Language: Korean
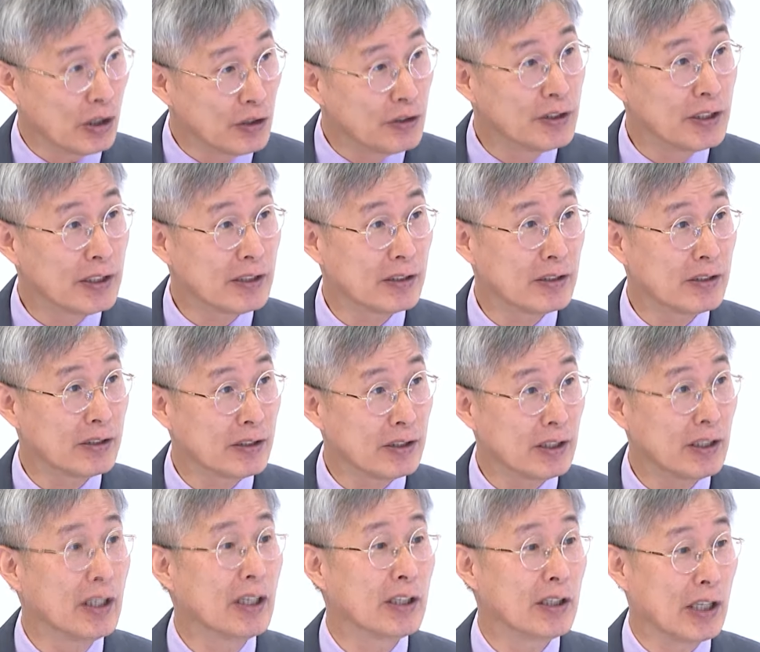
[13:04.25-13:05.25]

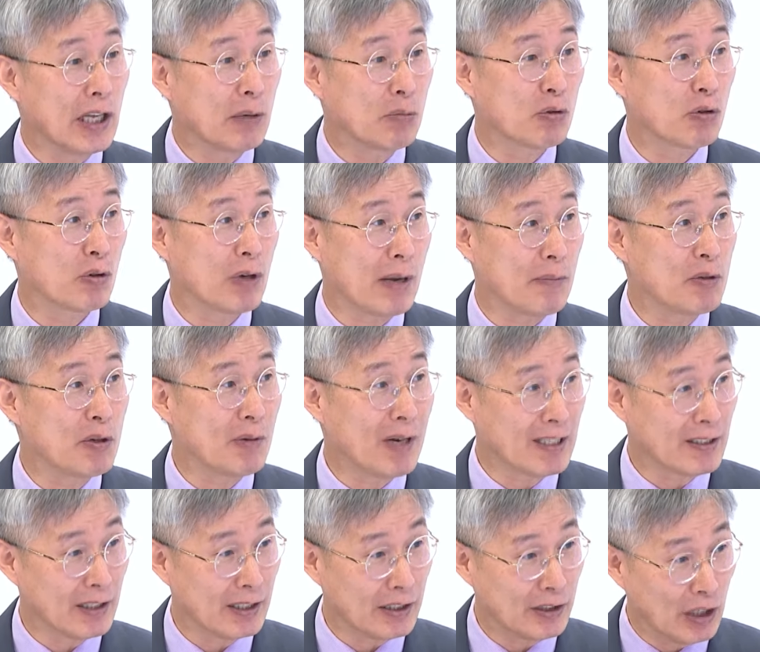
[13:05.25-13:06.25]
언제든지 내부로 감염
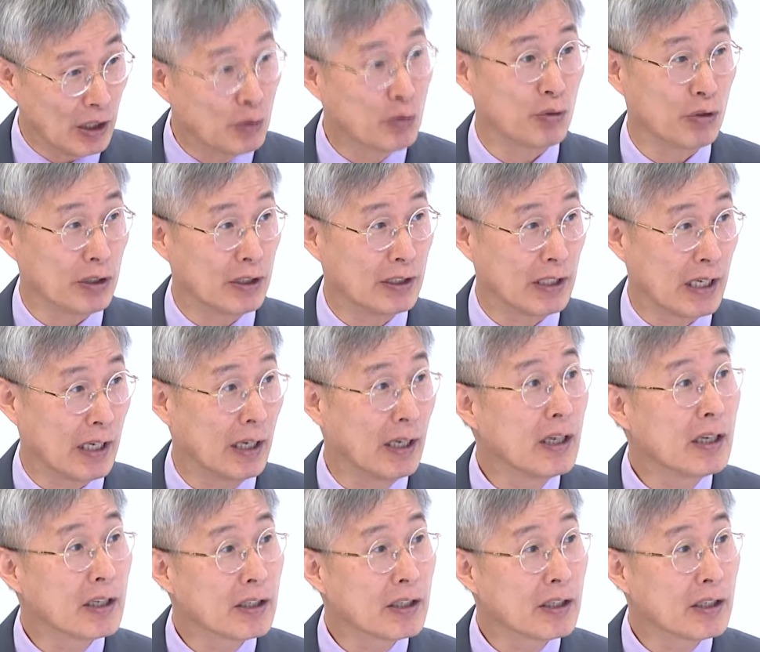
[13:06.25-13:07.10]
확산이 될 수 있다.